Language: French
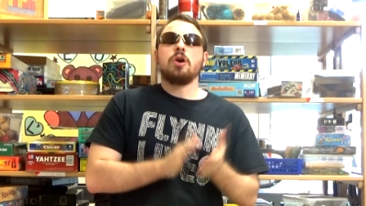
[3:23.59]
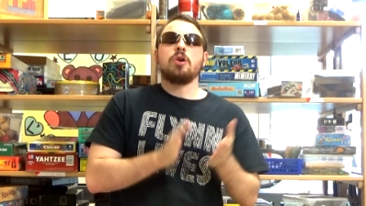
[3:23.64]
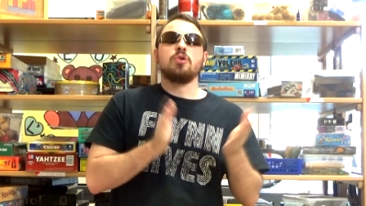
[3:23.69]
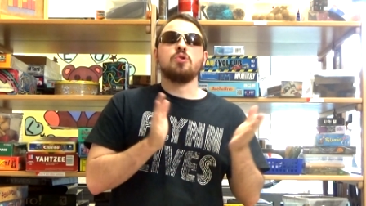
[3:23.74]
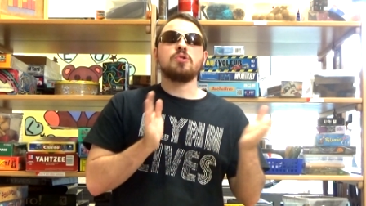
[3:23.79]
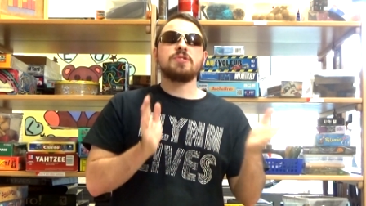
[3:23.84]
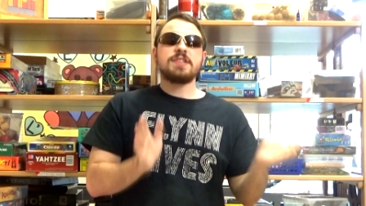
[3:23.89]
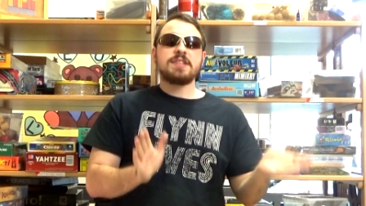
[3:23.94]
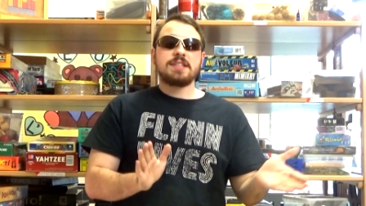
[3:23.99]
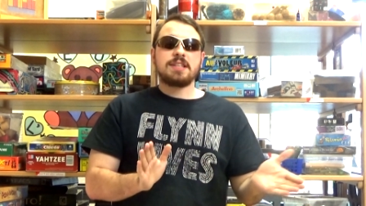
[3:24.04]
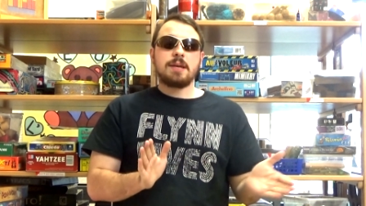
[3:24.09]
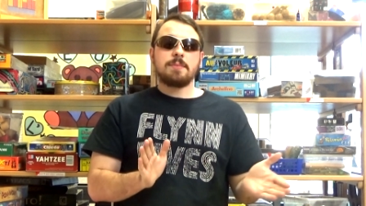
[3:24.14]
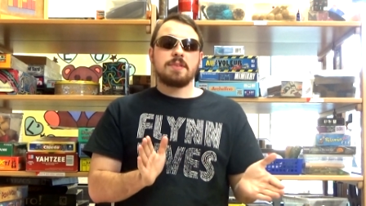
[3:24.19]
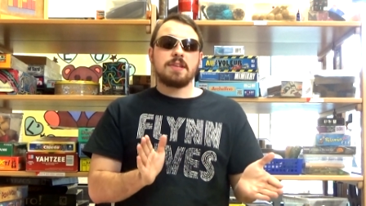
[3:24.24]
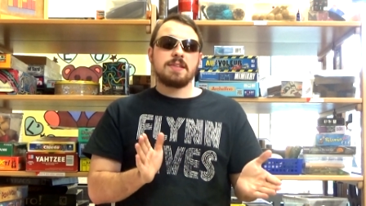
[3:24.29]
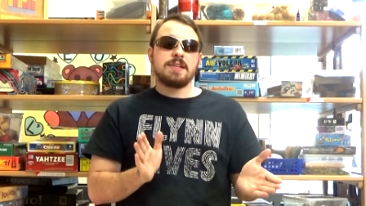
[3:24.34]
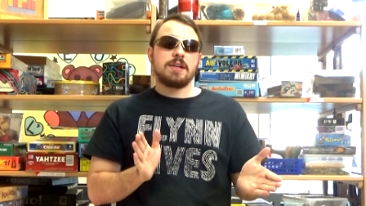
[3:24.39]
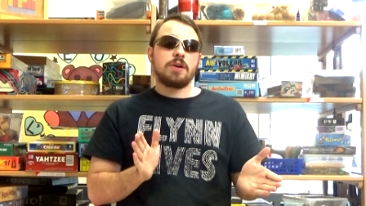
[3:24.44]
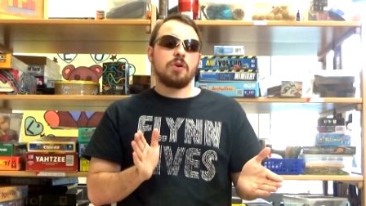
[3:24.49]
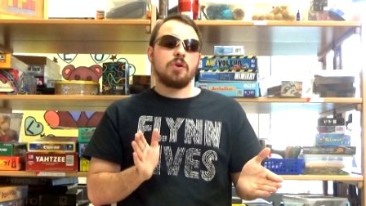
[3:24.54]
Le système
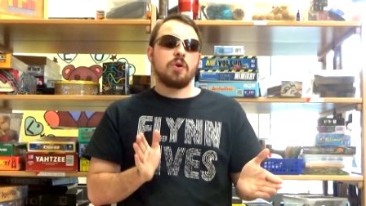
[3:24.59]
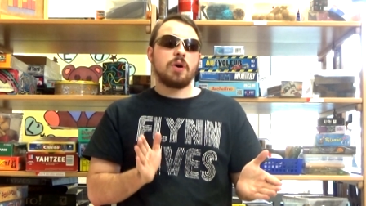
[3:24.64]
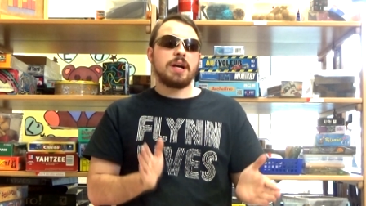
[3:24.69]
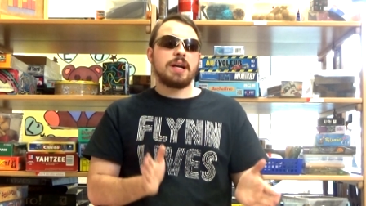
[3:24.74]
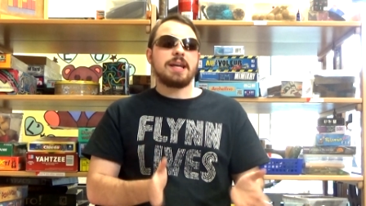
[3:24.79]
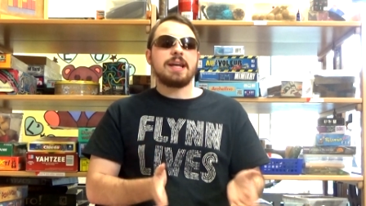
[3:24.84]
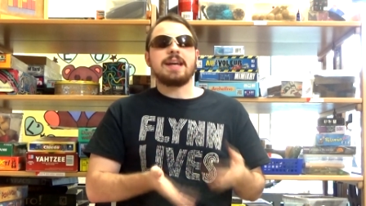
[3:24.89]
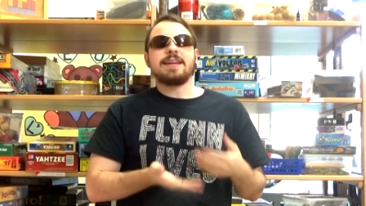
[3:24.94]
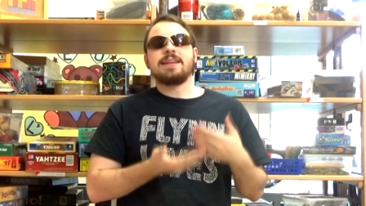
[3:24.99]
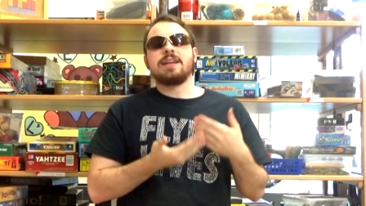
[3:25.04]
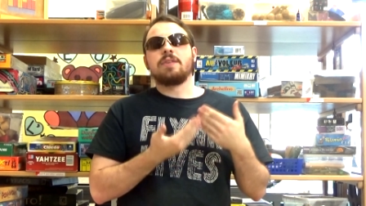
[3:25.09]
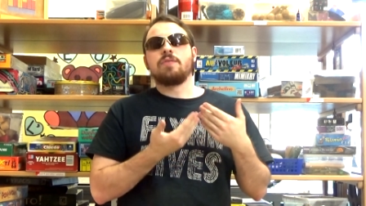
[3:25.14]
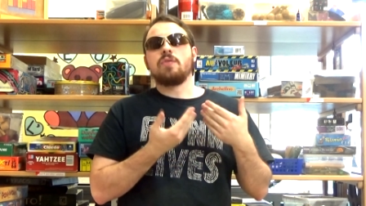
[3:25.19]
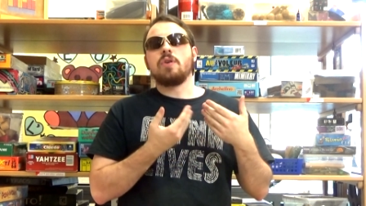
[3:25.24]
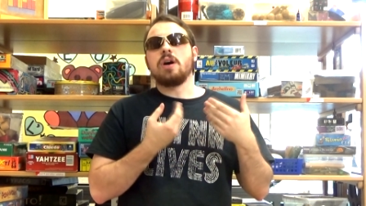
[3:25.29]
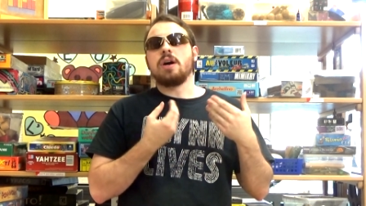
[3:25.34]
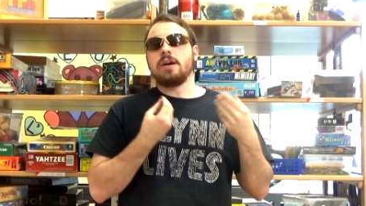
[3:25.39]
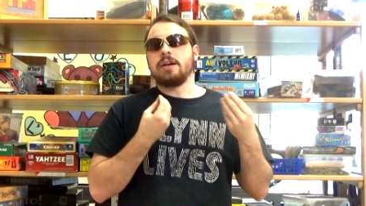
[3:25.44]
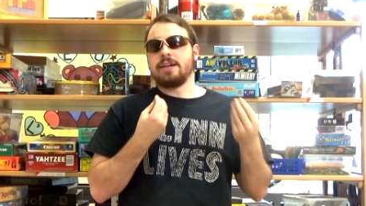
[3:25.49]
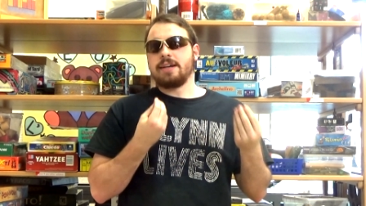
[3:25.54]
des décolorés est à la
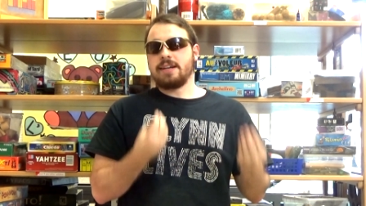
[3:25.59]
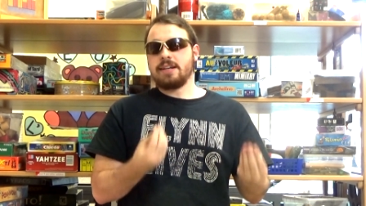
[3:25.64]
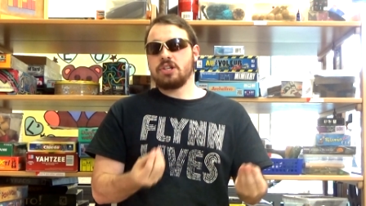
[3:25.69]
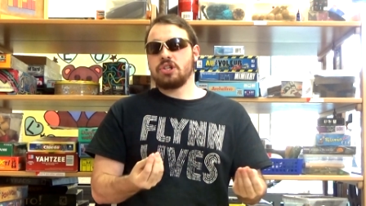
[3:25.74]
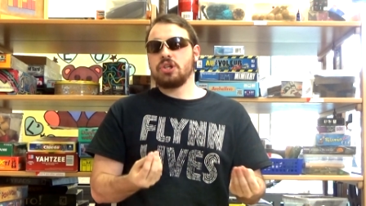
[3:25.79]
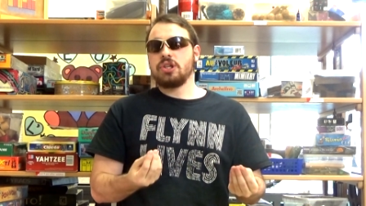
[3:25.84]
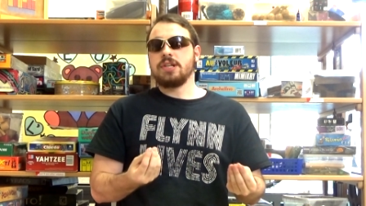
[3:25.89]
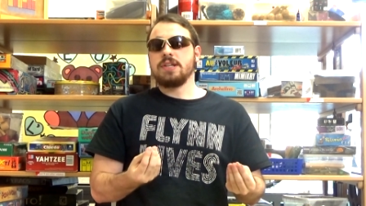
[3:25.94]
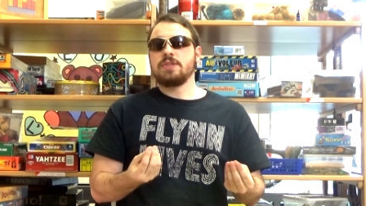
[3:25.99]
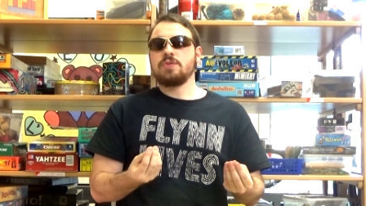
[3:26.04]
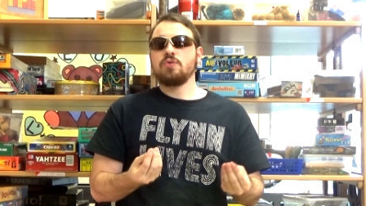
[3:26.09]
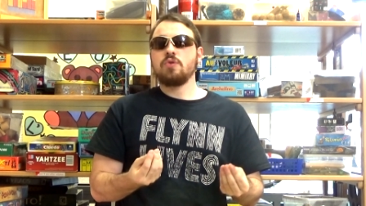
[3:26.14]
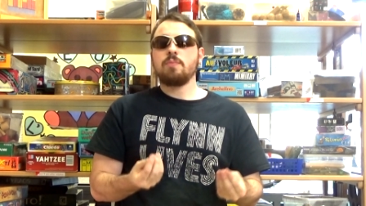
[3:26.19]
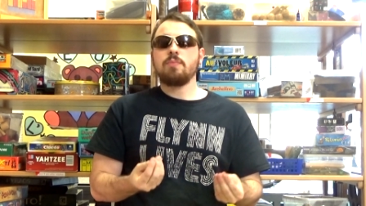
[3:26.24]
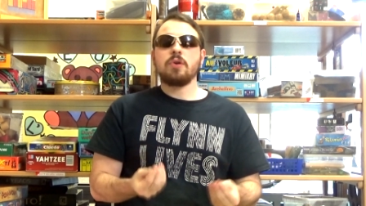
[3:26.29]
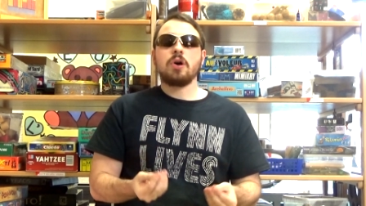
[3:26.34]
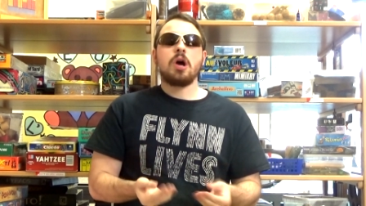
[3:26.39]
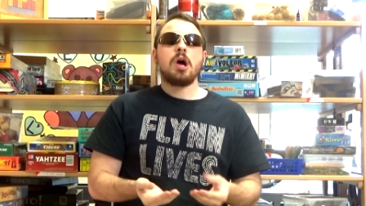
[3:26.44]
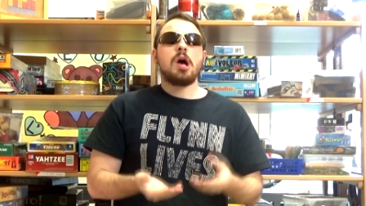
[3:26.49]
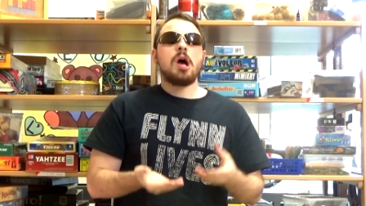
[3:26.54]
fois rigide et
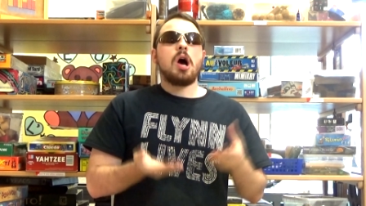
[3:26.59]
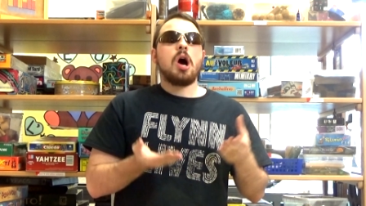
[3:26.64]
souple,